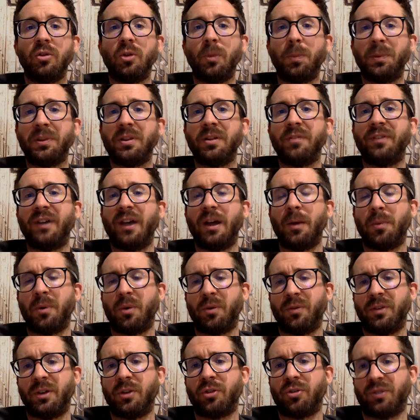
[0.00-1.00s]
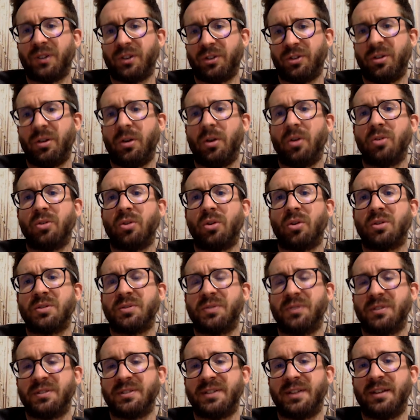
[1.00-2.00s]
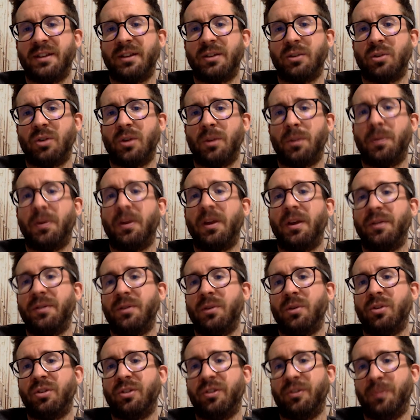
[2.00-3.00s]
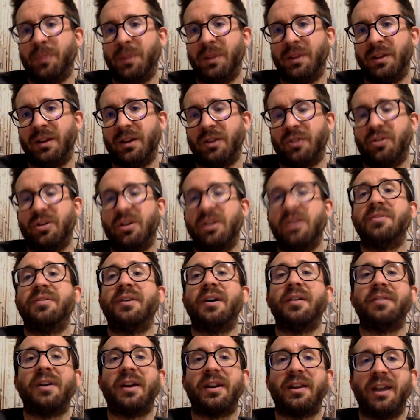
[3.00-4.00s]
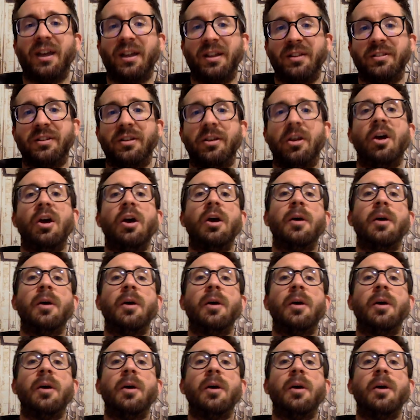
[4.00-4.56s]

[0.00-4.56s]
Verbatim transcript: Dopytywałem również właśnie o to rozwiązanie, które pojawiło się w mediach, czyli dwa warianty.